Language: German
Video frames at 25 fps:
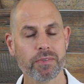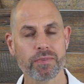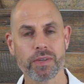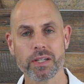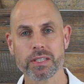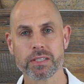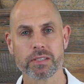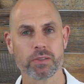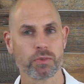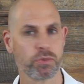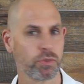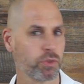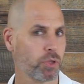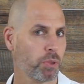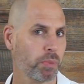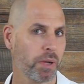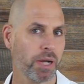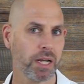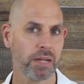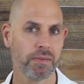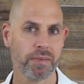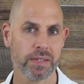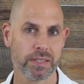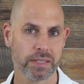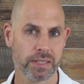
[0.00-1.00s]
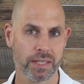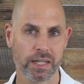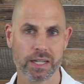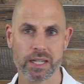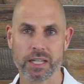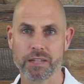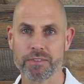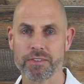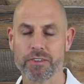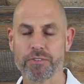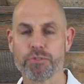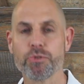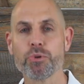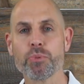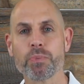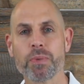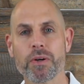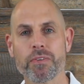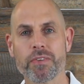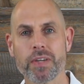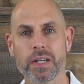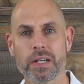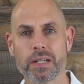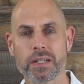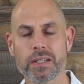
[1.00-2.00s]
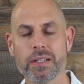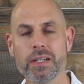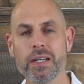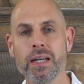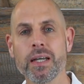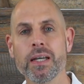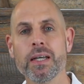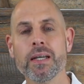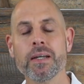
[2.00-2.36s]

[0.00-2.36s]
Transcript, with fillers: weil es uns normalerweise gar nicht verfügbar wäre.